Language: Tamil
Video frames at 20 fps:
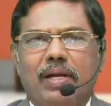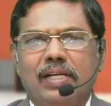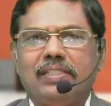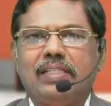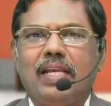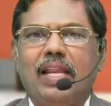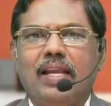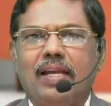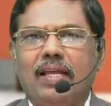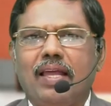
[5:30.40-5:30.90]

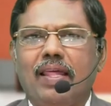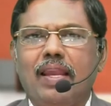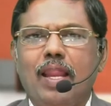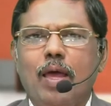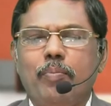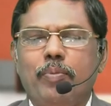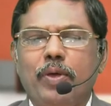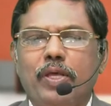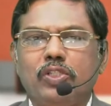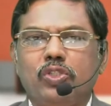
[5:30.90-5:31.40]
மனசுல
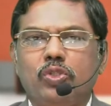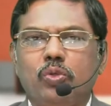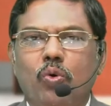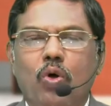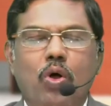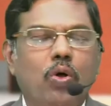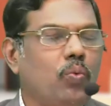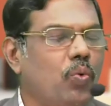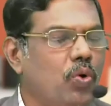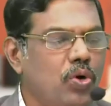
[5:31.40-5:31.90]
இருக்கிறதெல்லாம்
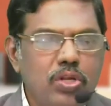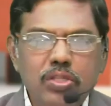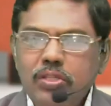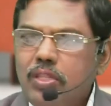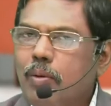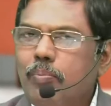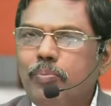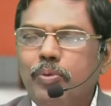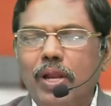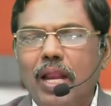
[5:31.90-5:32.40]
பேசுவோம்
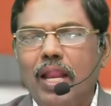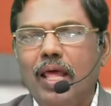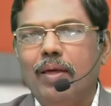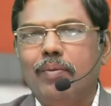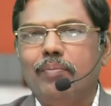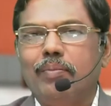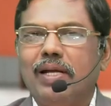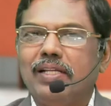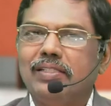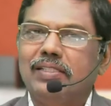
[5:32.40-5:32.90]
ஒன்றும் தப்பு இல்லை
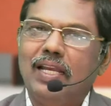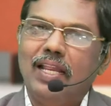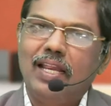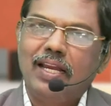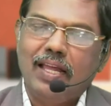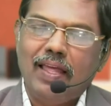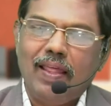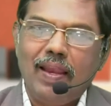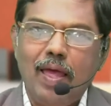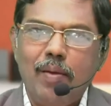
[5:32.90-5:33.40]
மனசுல
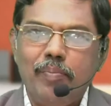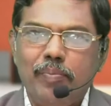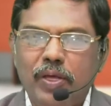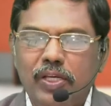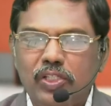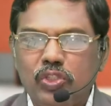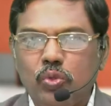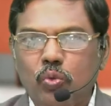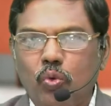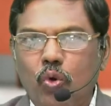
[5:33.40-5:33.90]
இருக்கதெல்லாம்
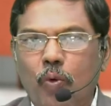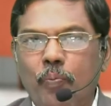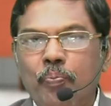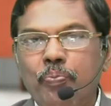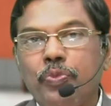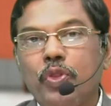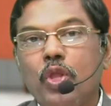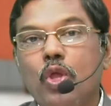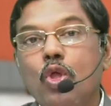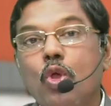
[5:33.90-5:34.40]
பேசுவோம்
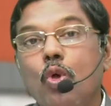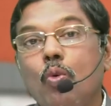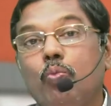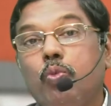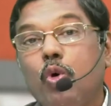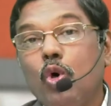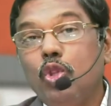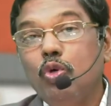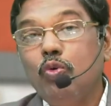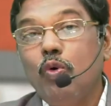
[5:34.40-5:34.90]

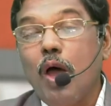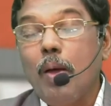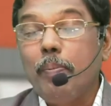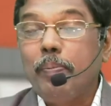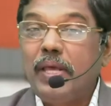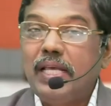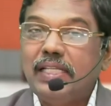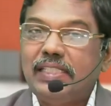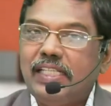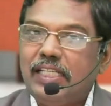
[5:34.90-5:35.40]
பொதுவாக
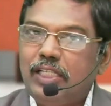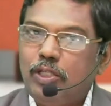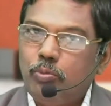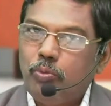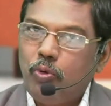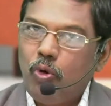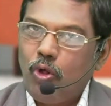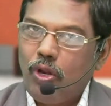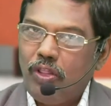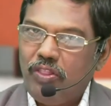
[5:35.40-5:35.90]
பேசிட்டு
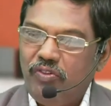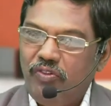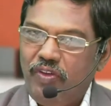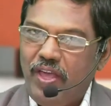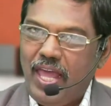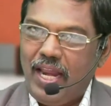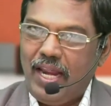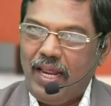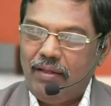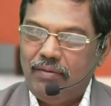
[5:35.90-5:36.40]
போகிறது
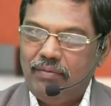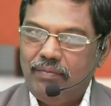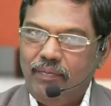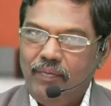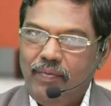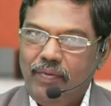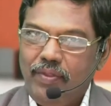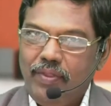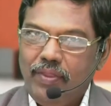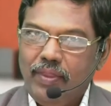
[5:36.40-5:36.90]
வேற
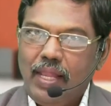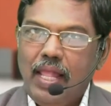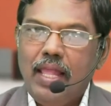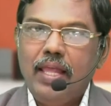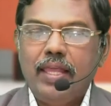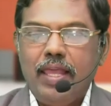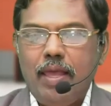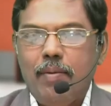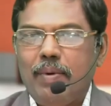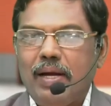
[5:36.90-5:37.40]

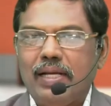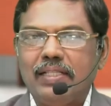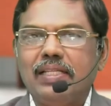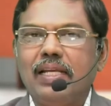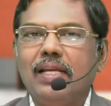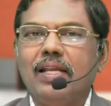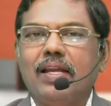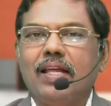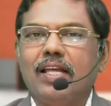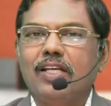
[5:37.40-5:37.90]
என்
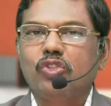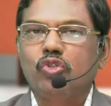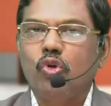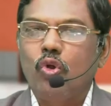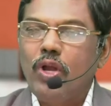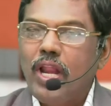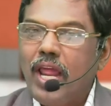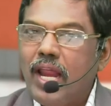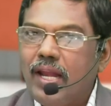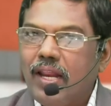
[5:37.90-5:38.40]
மனசில் இருக்க
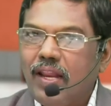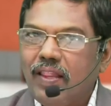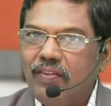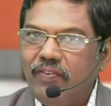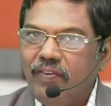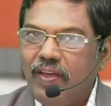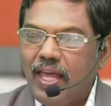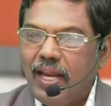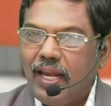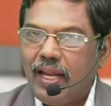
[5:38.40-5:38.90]

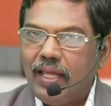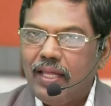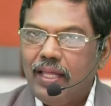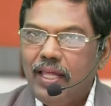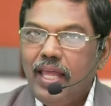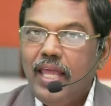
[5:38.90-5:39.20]
சொன்னேன்றது வேற